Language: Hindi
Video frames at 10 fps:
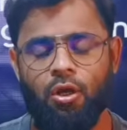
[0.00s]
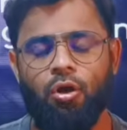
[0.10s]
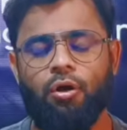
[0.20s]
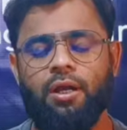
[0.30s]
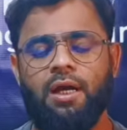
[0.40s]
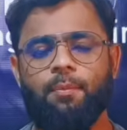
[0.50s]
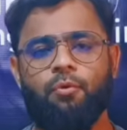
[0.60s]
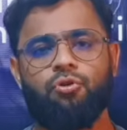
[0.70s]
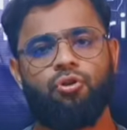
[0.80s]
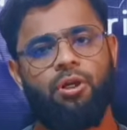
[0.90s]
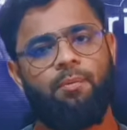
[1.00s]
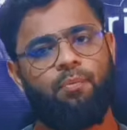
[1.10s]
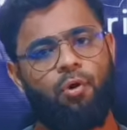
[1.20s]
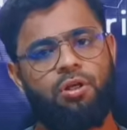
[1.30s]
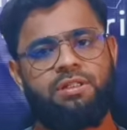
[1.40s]
और आपको जो है
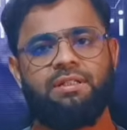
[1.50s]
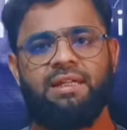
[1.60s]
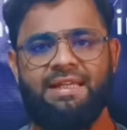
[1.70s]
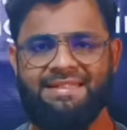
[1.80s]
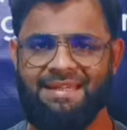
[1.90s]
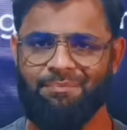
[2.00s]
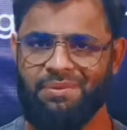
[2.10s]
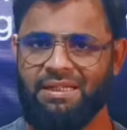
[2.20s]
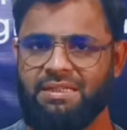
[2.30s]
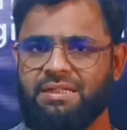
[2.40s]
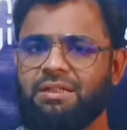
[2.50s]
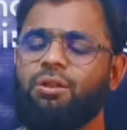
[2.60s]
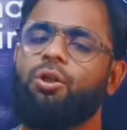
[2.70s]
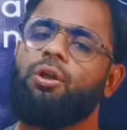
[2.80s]
बहुत ज़्यादा एग्जाम्पल के साथ